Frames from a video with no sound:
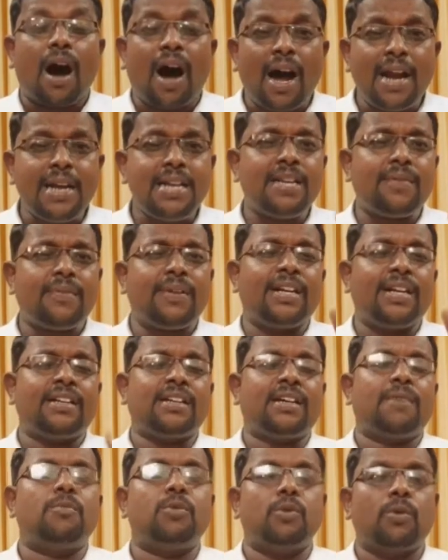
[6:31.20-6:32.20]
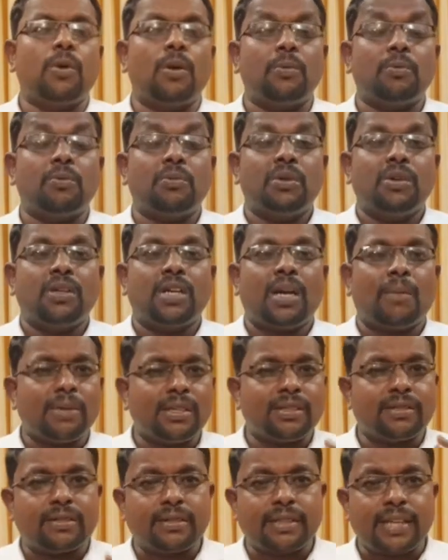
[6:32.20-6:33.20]
ஆண்டவரை நம்புவோம்
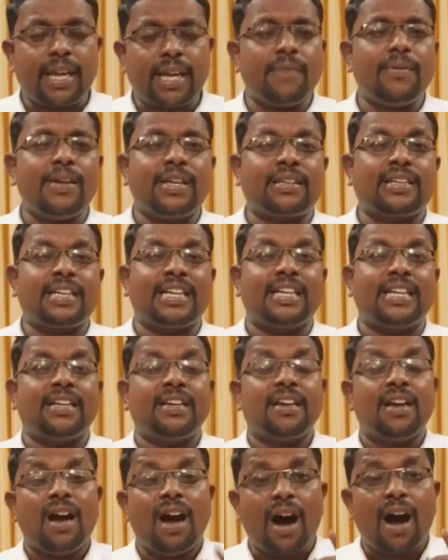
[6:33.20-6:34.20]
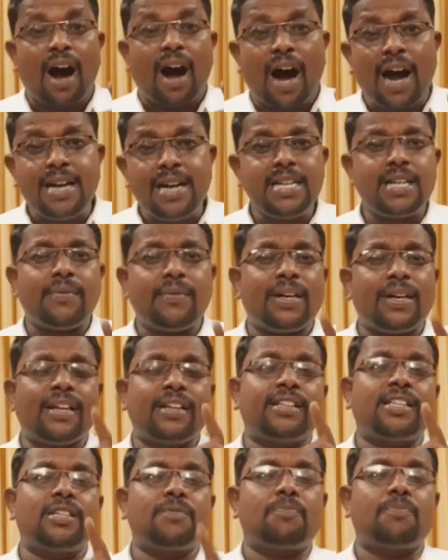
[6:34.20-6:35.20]
நம்முடைய தேவைக்கு ஆண்டவரை
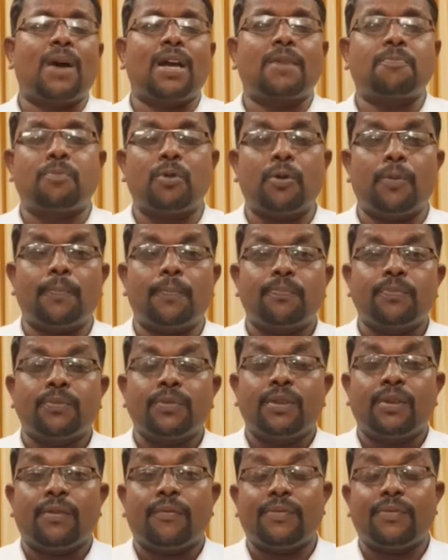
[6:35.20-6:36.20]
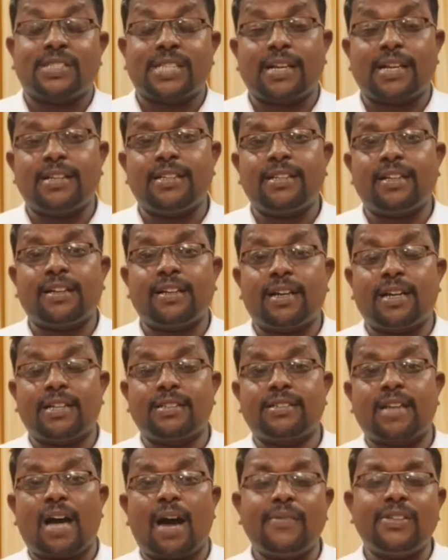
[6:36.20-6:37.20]
எதிர்பார்ப்போம்
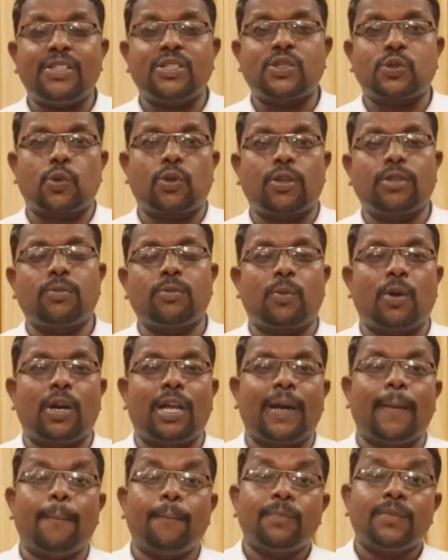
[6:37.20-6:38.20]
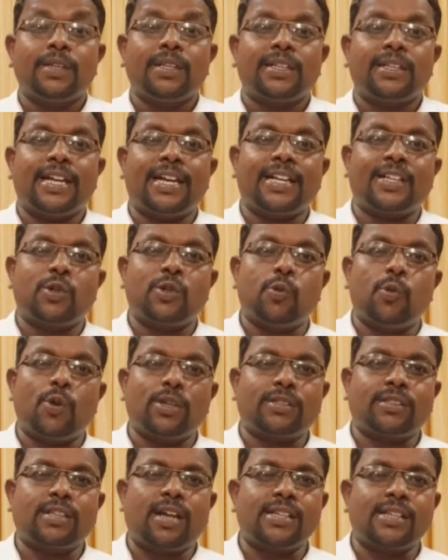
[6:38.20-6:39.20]
சங்கீதக்காரன் தாவிது சொன்னது போல எனக்கு
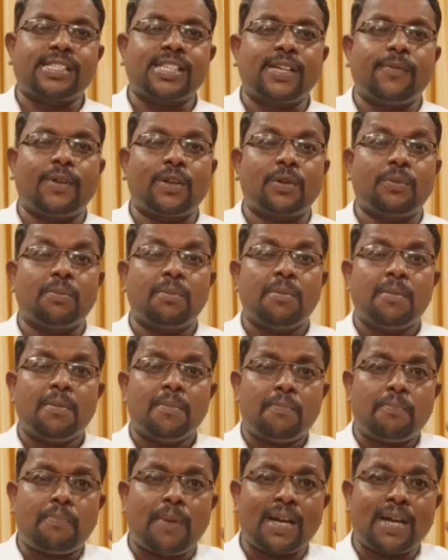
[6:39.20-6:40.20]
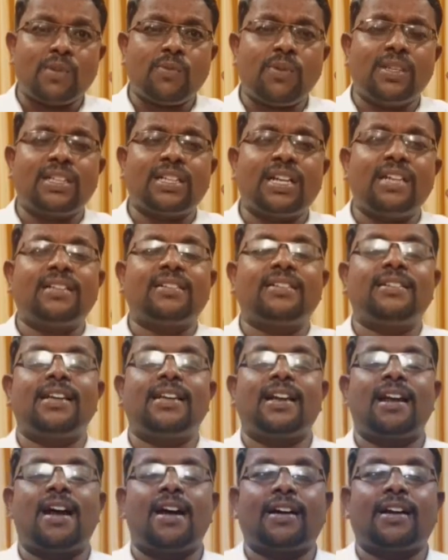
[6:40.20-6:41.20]
ஒத்தாசை வரும் பருவதங்களுக்கு
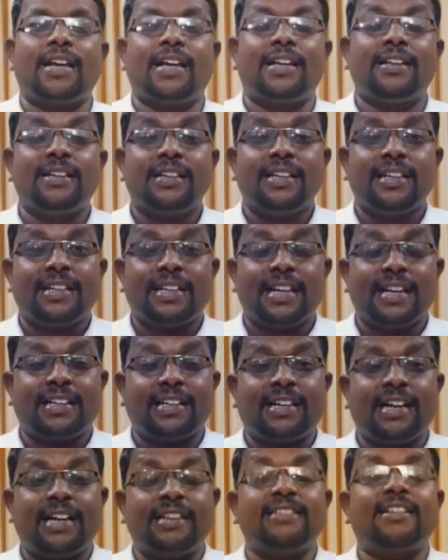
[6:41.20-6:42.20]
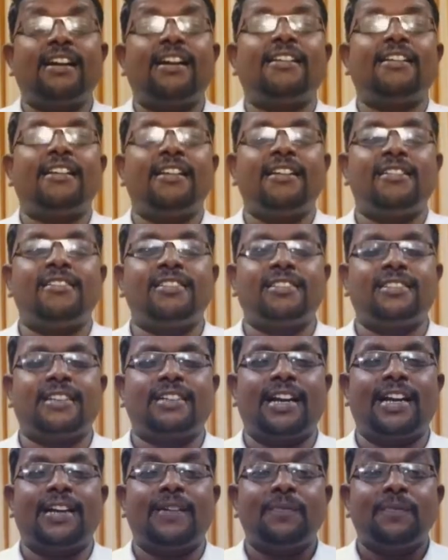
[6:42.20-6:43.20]
நேராக என் கண்களை
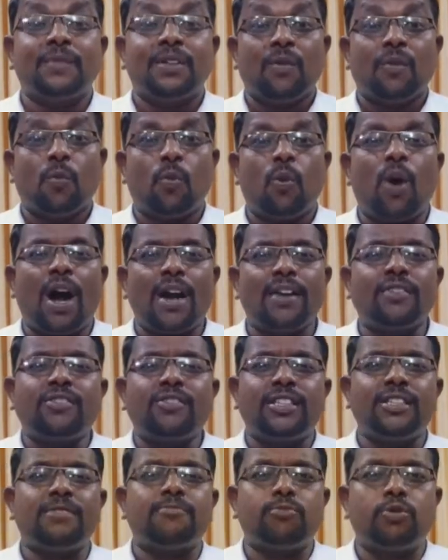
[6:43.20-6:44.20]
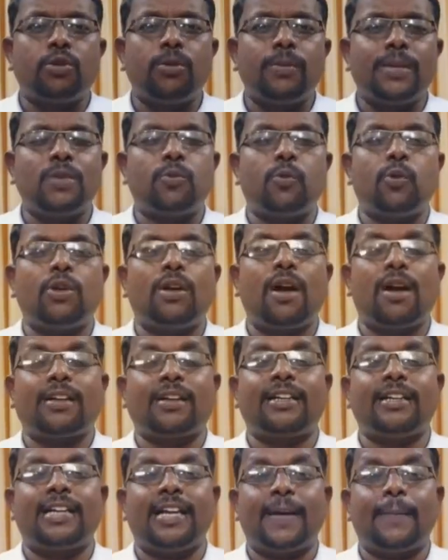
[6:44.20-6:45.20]
ஏறெடுக்கிறேன் வானத்தையும் பூமியும்
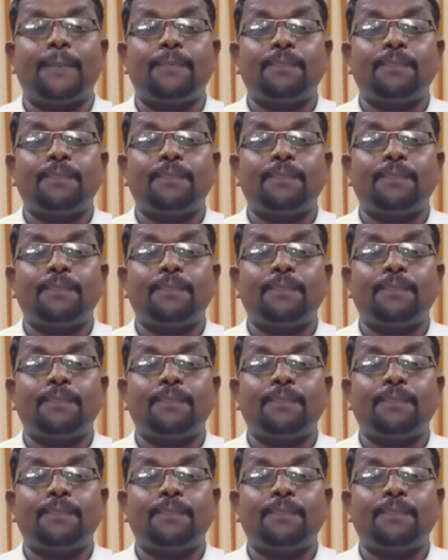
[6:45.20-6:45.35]
உண்டாக்கின